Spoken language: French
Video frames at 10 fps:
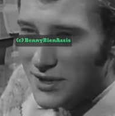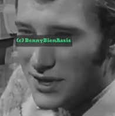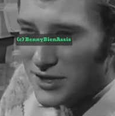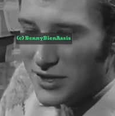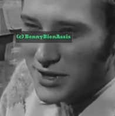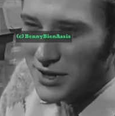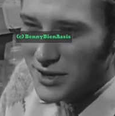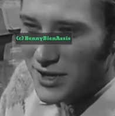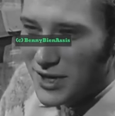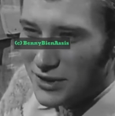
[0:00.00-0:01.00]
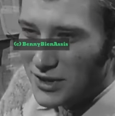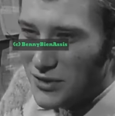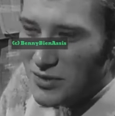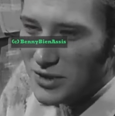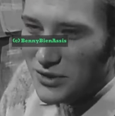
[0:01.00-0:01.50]
ça a été facile à côté
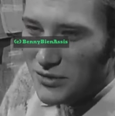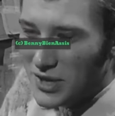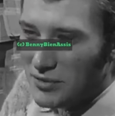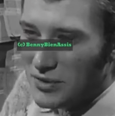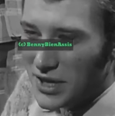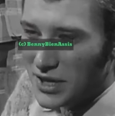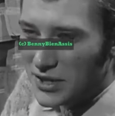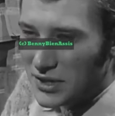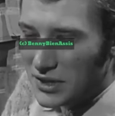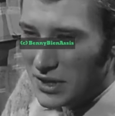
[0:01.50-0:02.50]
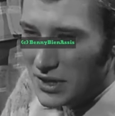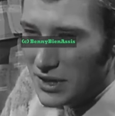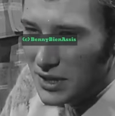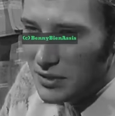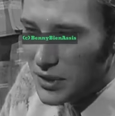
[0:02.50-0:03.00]
de lui parce que lui, il a mis 15 ans
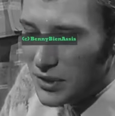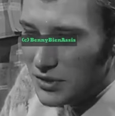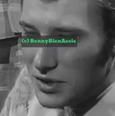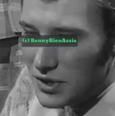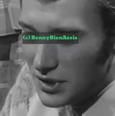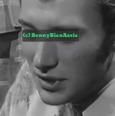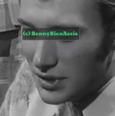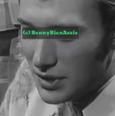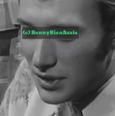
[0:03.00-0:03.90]
pour réussir.